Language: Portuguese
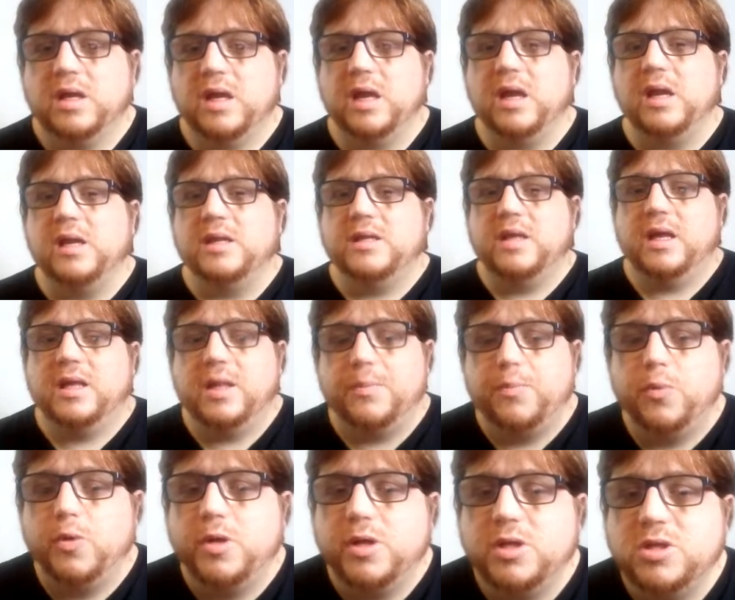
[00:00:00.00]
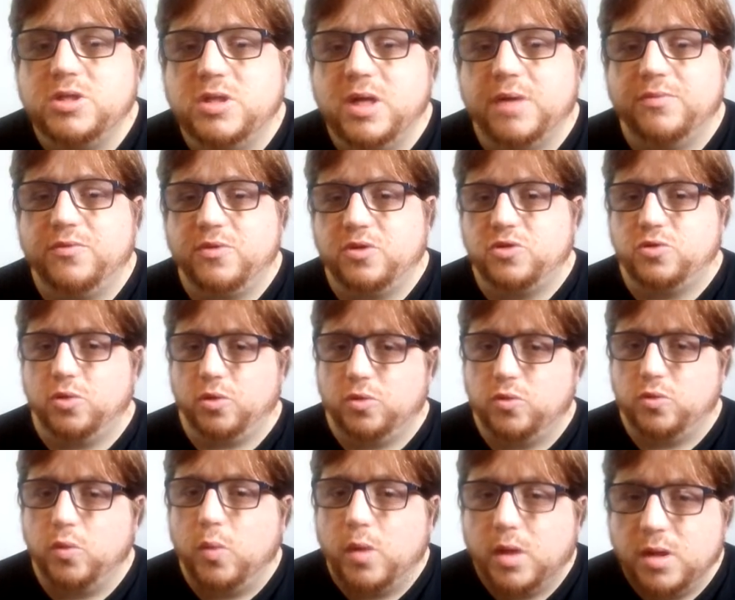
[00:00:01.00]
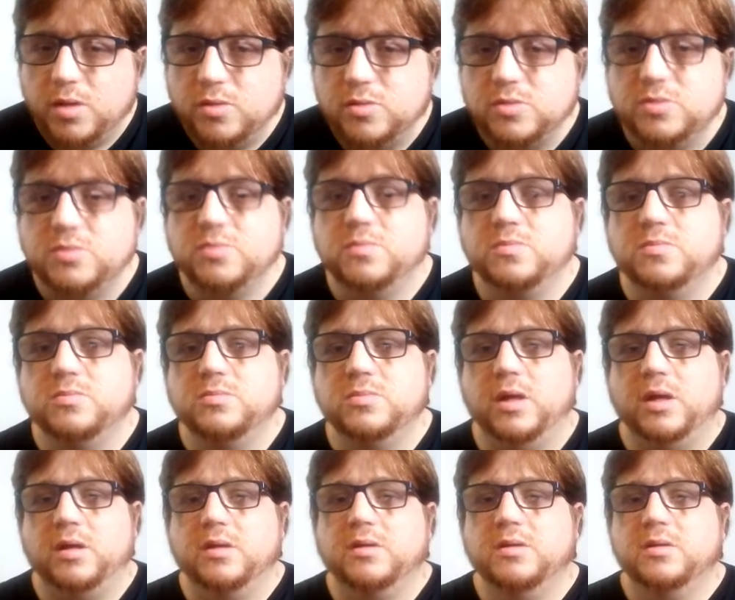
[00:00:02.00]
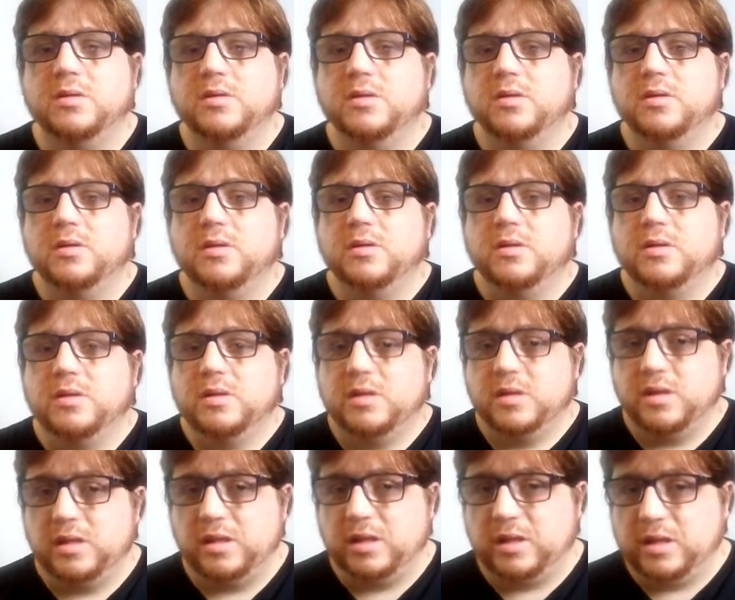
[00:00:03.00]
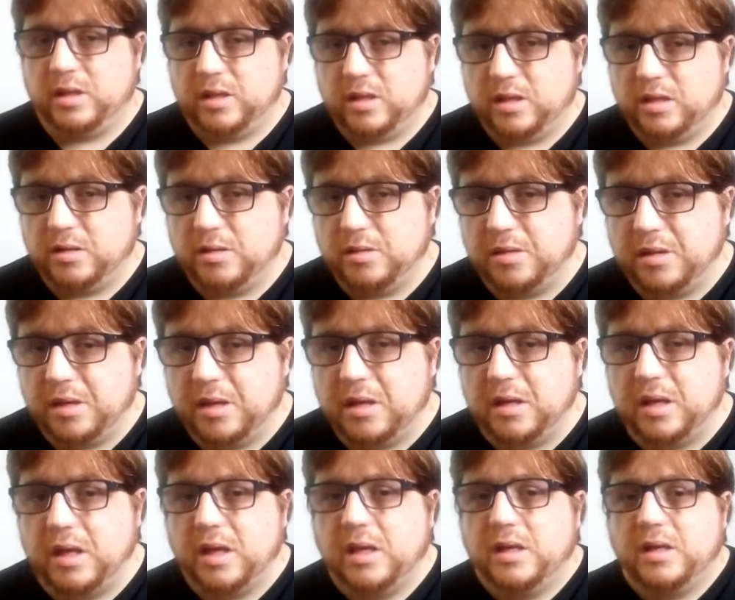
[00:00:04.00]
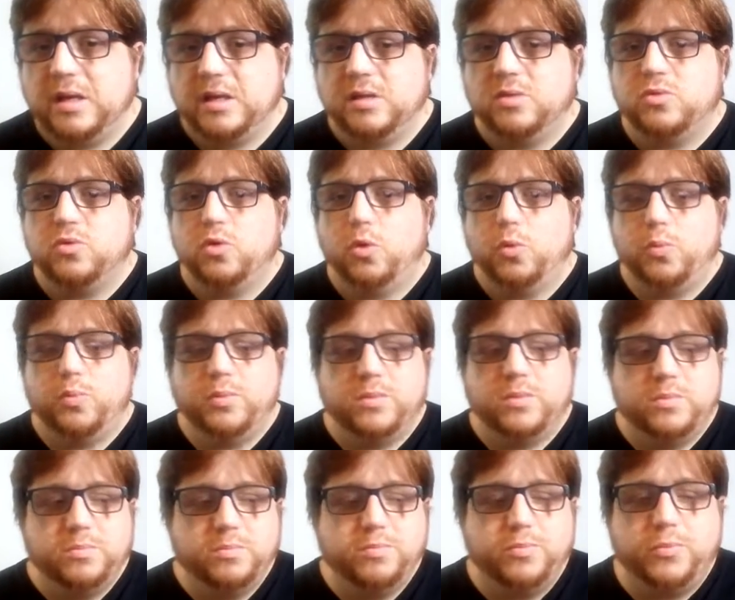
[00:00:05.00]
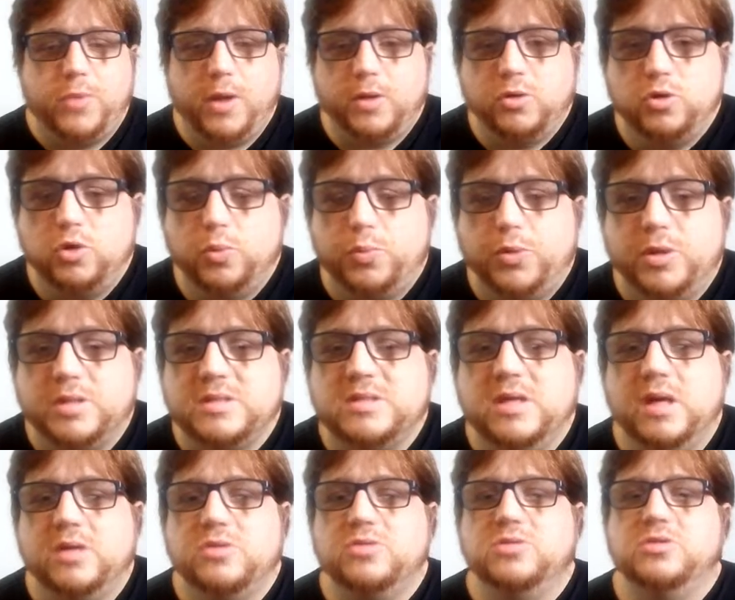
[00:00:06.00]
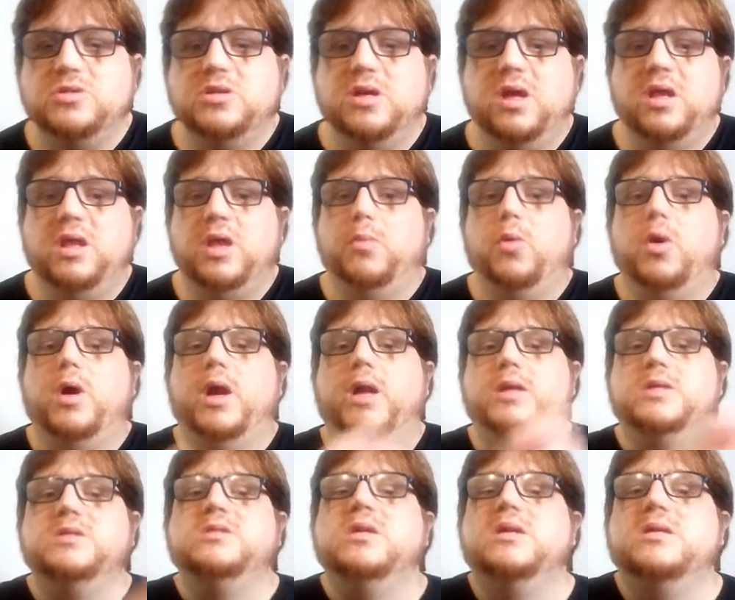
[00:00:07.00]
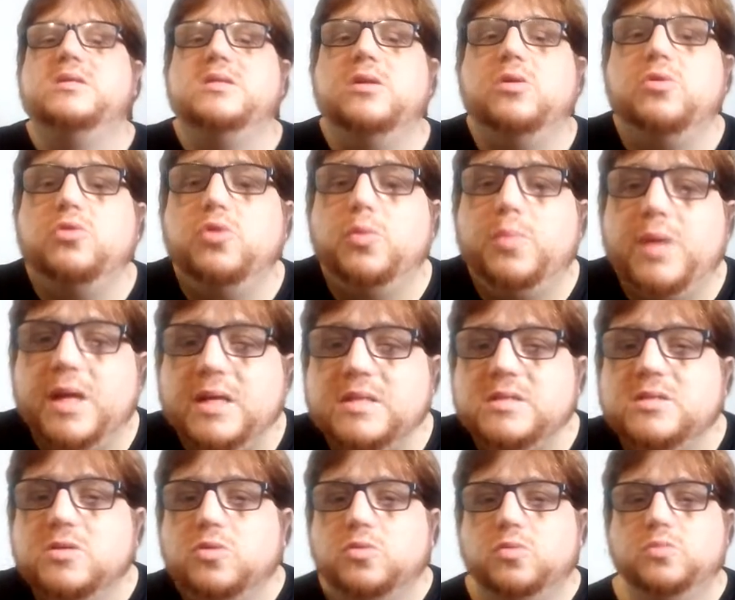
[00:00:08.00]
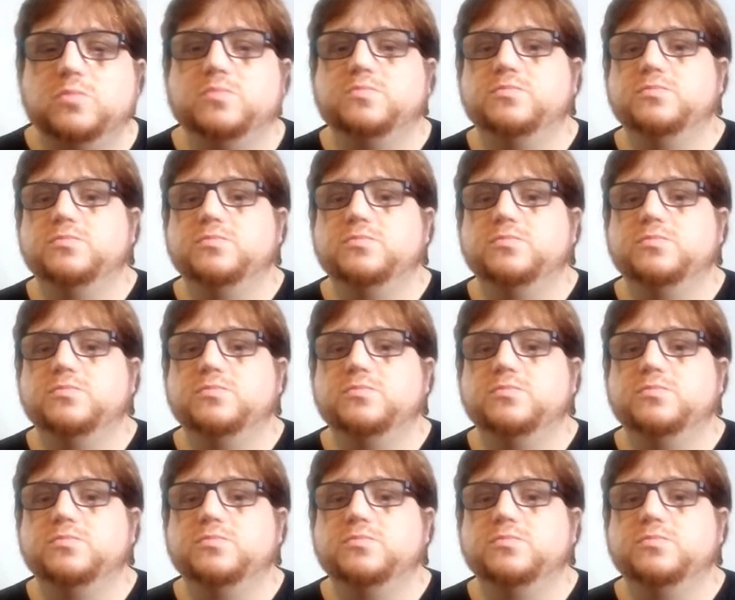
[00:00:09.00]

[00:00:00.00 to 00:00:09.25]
Ele está na política há 28 anos, né? E ele entrou dentro do processo de redemocratização do Brasil.